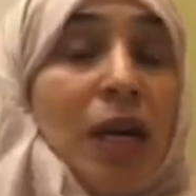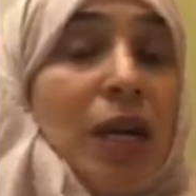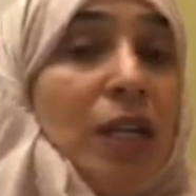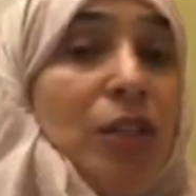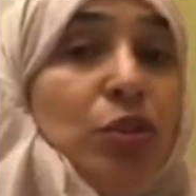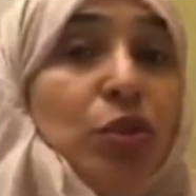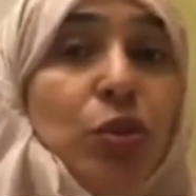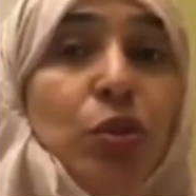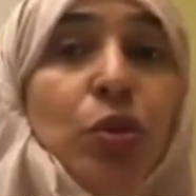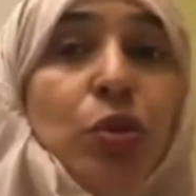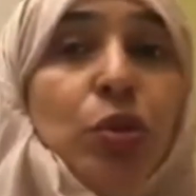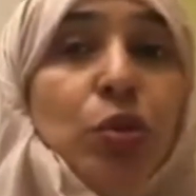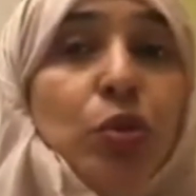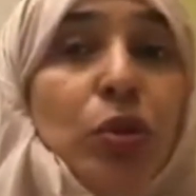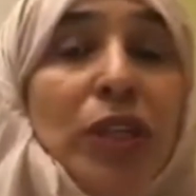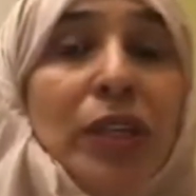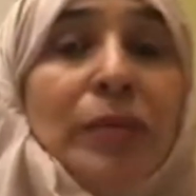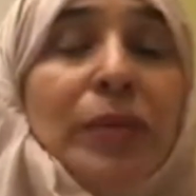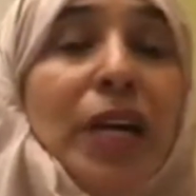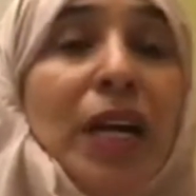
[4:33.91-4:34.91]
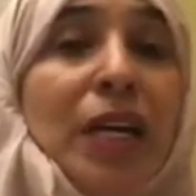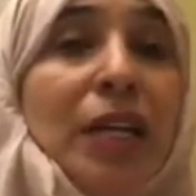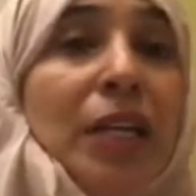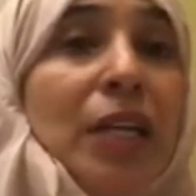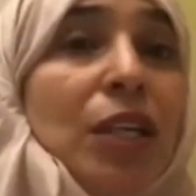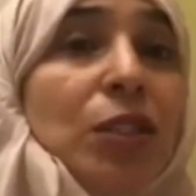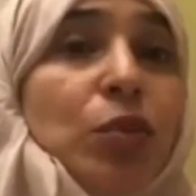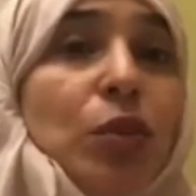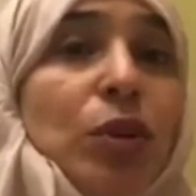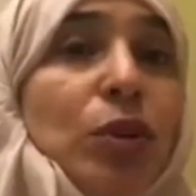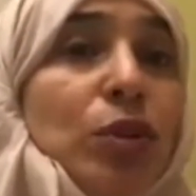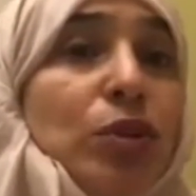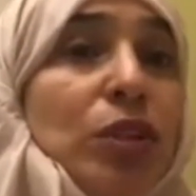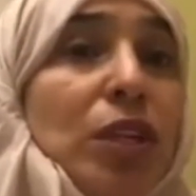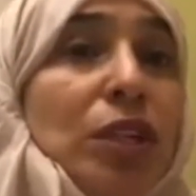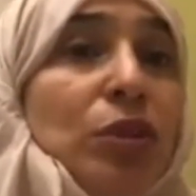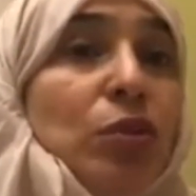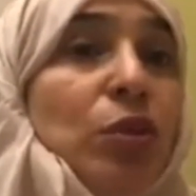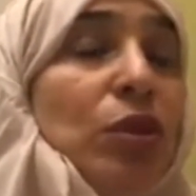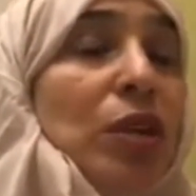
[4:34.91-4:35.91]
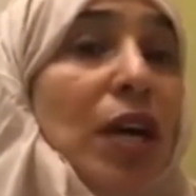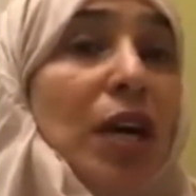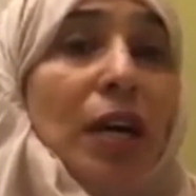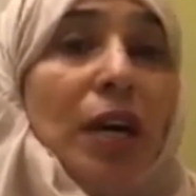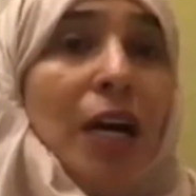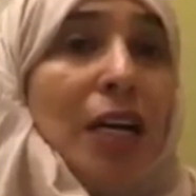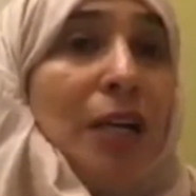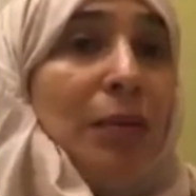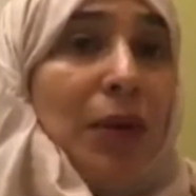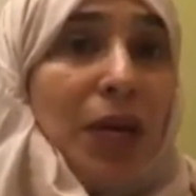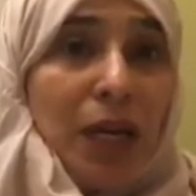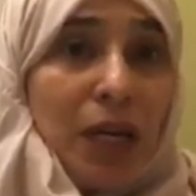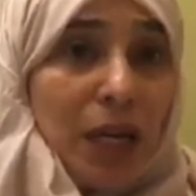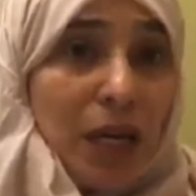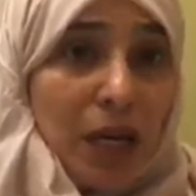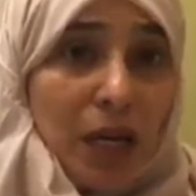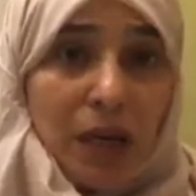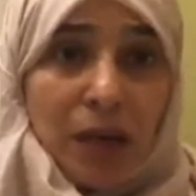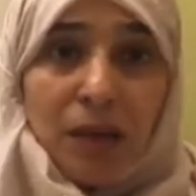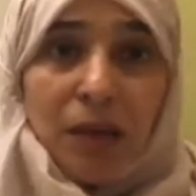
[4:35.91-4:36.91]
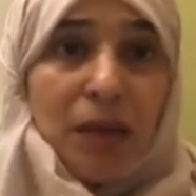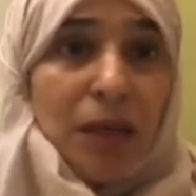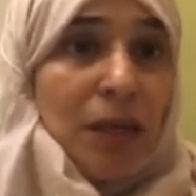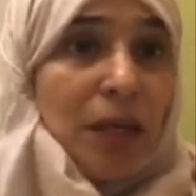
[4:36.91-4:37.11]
الجهود والامكانيات والقدرات كلها قائمه على